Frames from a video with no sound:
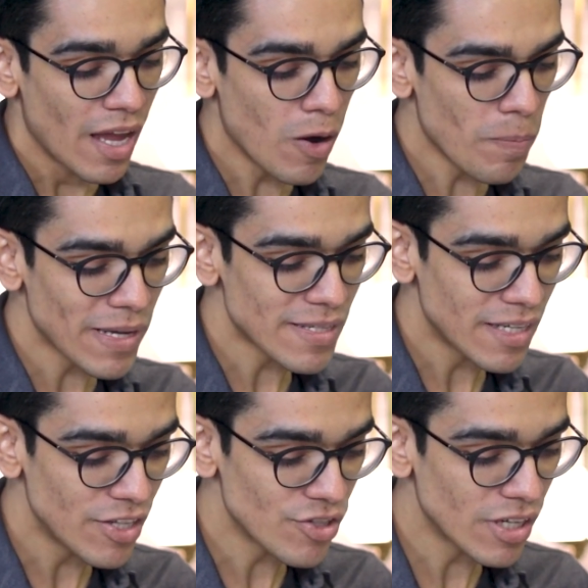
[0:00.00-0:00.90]
É um
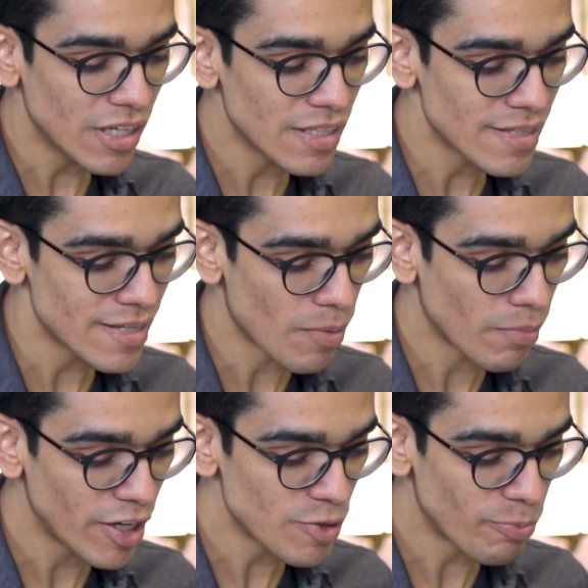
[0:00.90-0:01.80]
paciente que inicialmente